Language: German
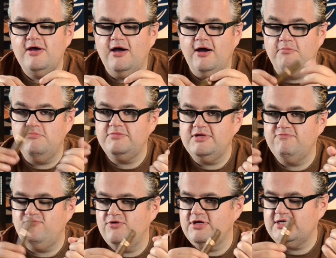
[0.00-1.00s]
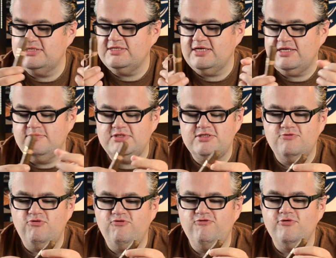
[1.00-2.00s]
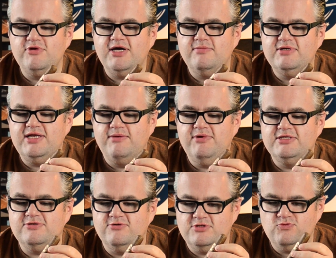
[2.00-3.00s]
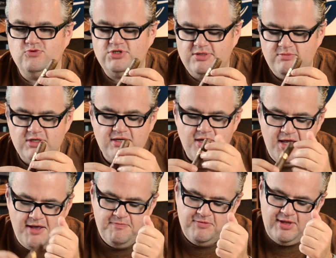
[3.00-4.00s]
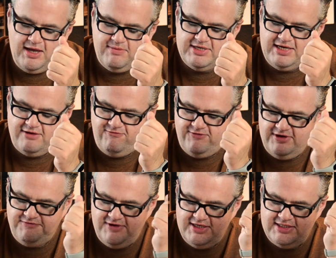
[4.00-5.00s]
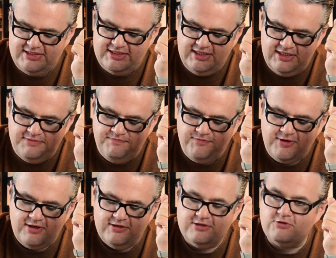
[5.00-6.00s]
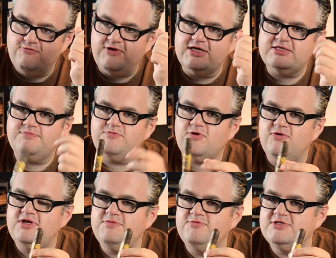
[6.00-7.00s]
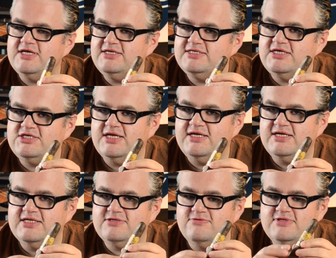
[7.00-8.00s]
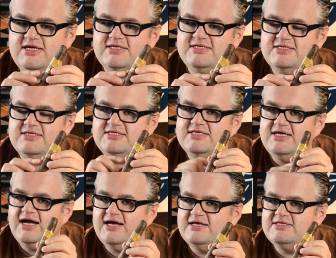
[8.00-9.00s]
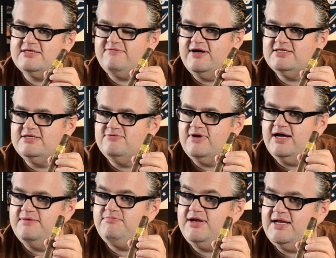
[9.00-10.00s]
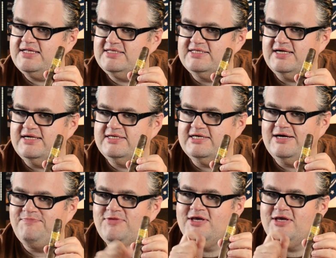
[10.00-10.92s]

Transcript: Ähm, dem würde ich jetzt, nachdem ich sie reviewed habe, damals auch zustimmen. Aber dann finden wir jetzt hier sowas. Und ich muss an dieser Stelle dazu sagen, diese Zigarre ist quasi nur ein Platzhalter.